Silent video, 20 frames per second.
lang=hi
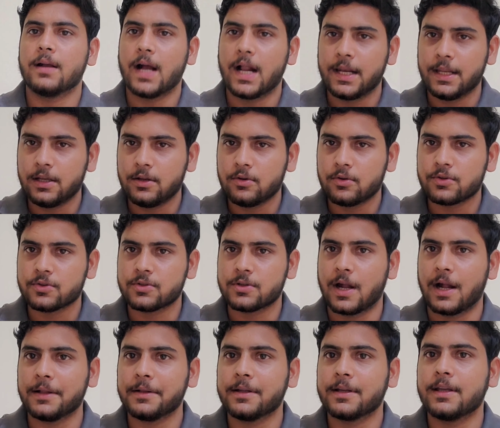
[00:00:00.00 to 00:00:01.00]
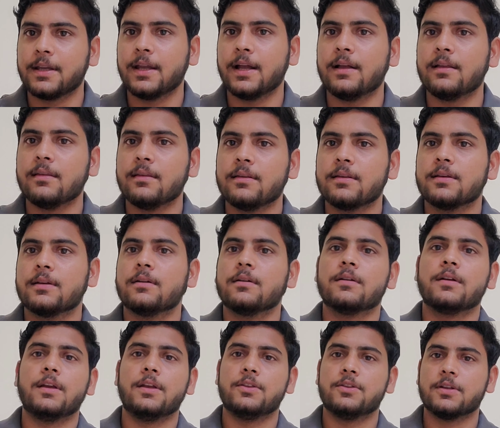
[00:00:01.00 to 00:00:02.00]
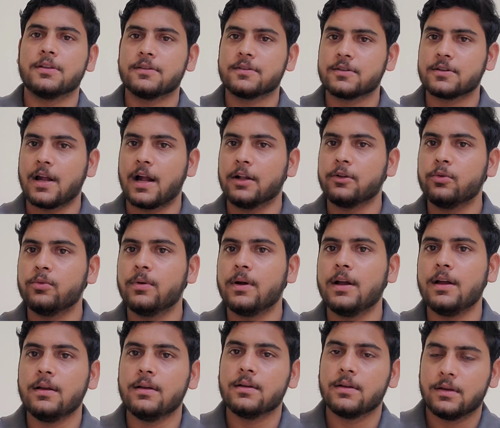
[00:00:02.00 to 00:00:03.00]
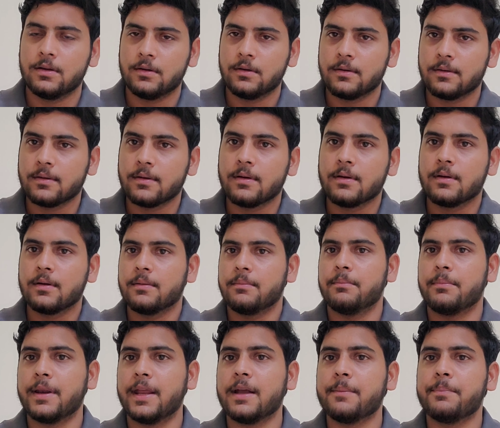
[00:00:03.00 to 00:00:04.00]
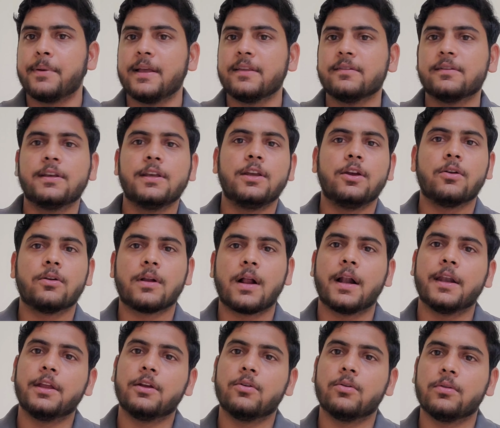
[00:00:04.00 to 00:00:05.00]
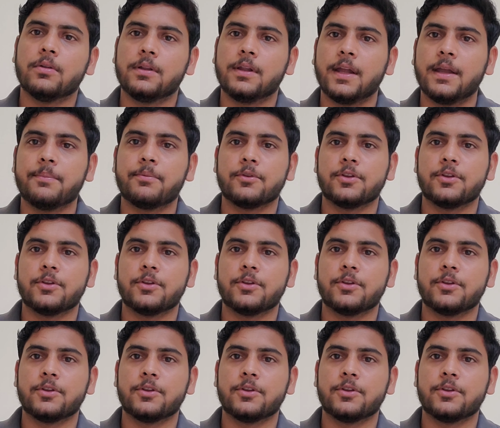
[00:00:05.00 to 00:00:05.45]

गाड़ी को स्टार्ट किया इंजन स्टार्ट हुआ ब्रेक प्रेस की और गाड़ी को डी